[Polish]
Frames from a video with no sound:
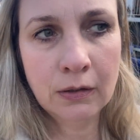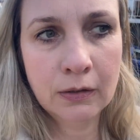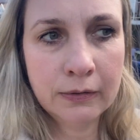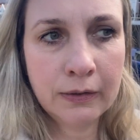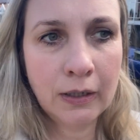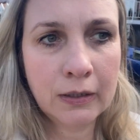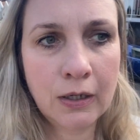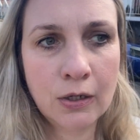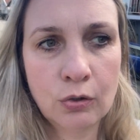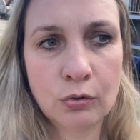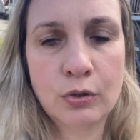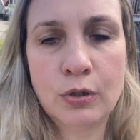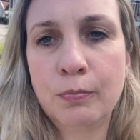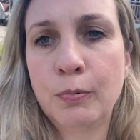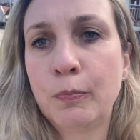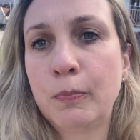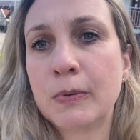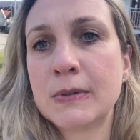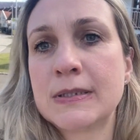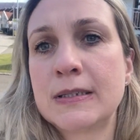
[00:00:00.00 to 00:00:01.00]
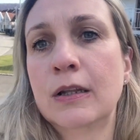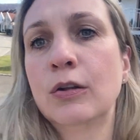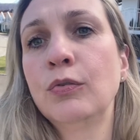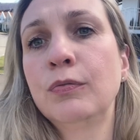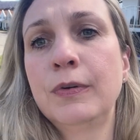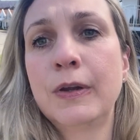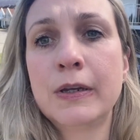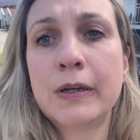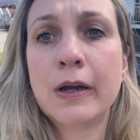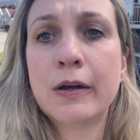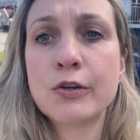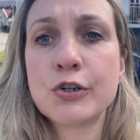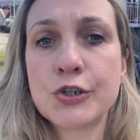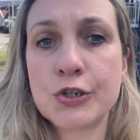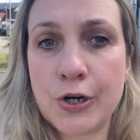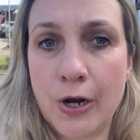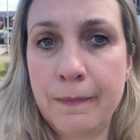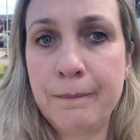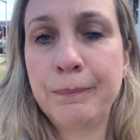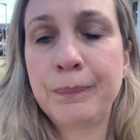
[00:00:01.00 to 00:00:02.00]
takiego typu postanowienia,
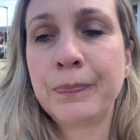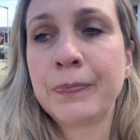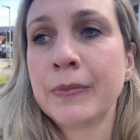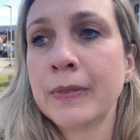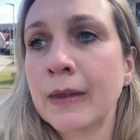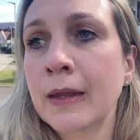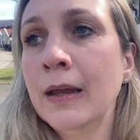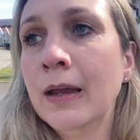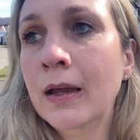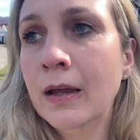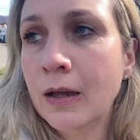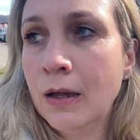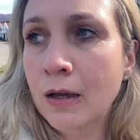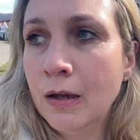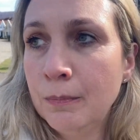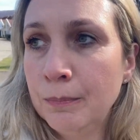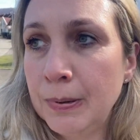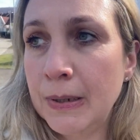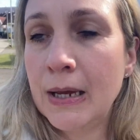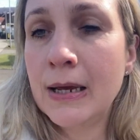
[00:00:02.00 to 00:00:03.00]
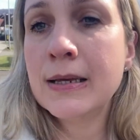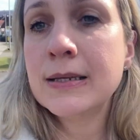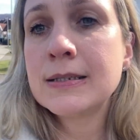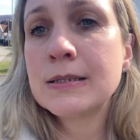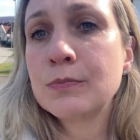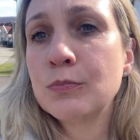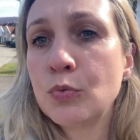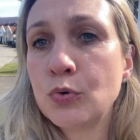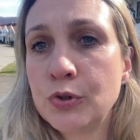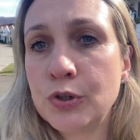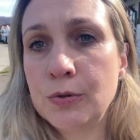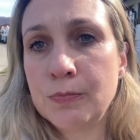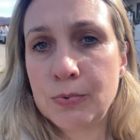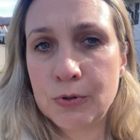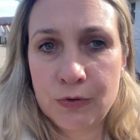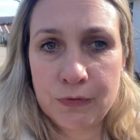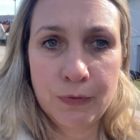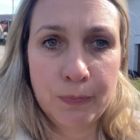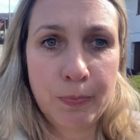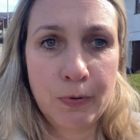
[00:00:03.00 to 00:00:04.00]
że pies musi
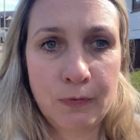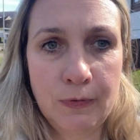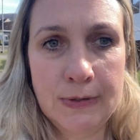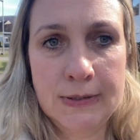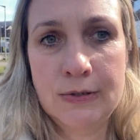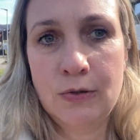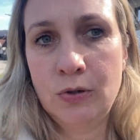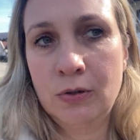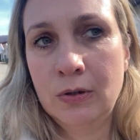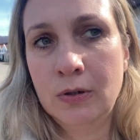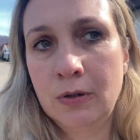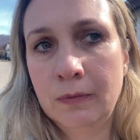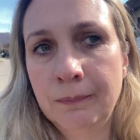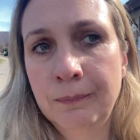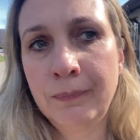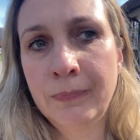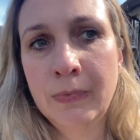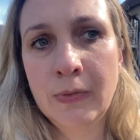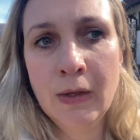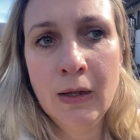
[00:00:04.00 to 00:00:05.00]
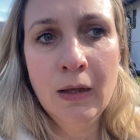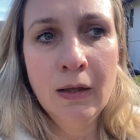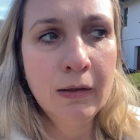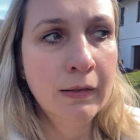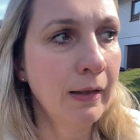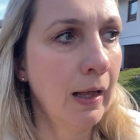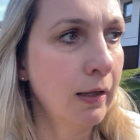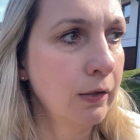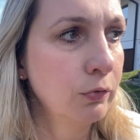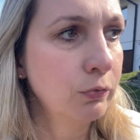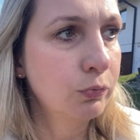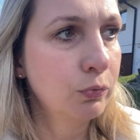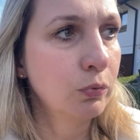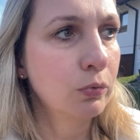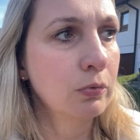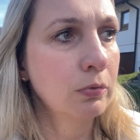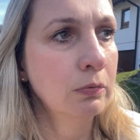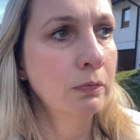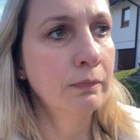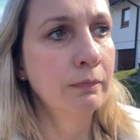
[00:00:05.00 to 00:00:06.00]
być wyprowadzony na
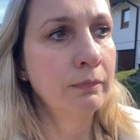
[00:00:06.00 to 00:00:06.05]
dwór